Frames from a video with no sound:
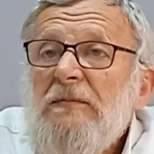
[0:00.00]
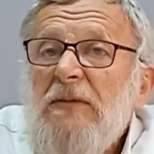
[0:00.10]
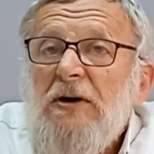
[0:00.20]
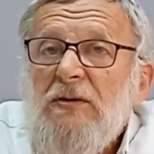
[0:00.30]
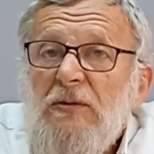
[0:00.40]

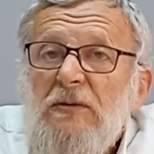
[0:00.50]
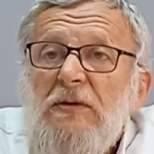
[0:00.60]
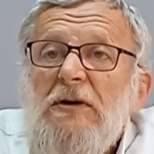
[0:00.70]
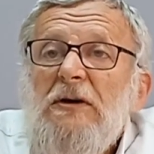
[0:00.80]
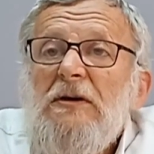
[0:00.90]
Барух
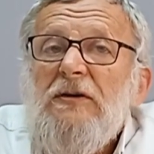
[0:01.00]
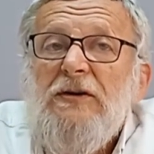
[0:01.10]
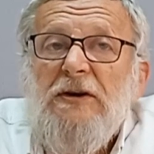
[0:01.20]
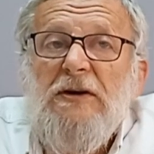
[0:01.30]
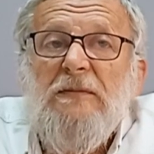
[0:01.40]

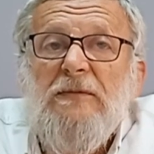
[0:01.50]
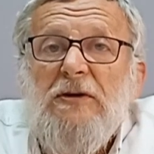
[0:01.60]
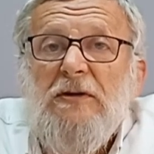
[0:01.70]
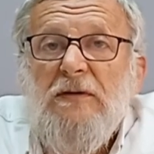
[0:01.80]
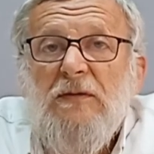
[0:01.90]
шем
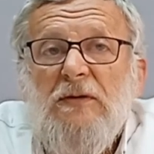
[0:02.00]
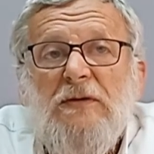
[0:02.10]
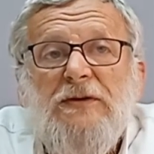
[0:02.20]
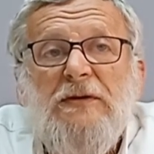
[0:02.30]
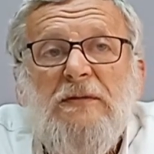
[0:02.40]

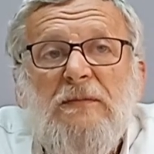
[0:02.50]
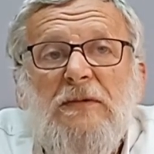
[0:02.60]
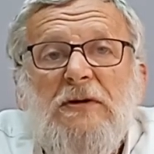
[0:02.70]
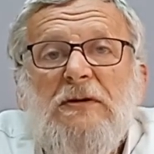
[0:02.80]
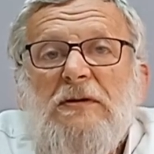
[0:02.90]
квод,
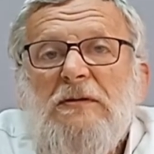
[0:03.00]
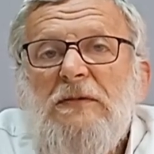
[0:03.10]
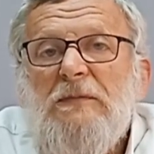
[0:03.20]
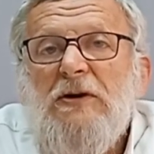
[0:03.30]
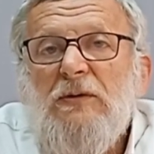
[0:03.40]
э,
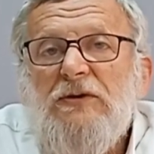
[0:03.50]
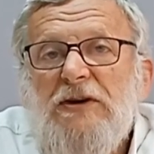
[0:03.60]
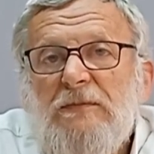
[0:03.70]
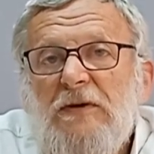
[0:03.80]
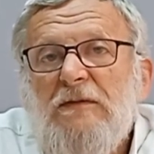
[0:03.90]
барух
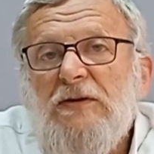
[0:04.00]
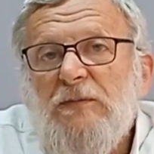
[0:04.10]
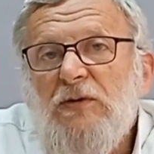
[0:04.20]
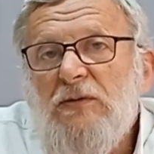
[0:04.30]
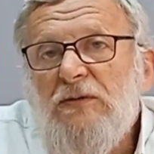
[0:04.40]
шем
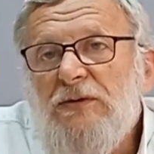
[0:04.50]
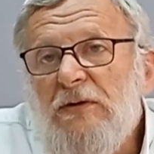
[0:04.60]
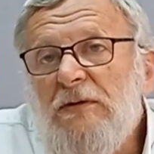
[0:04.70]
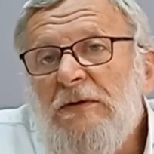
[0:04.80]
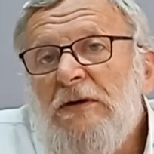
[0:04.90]
квод
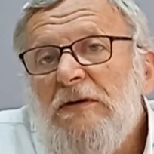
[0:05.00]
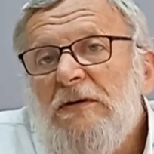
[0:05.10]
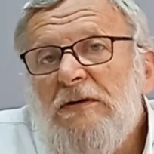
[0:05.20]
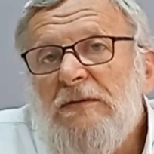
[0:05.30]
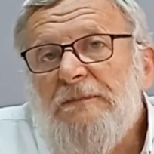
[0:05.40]
мухуто,
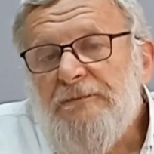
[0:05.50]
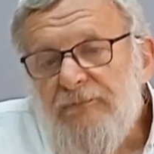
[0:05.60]
э,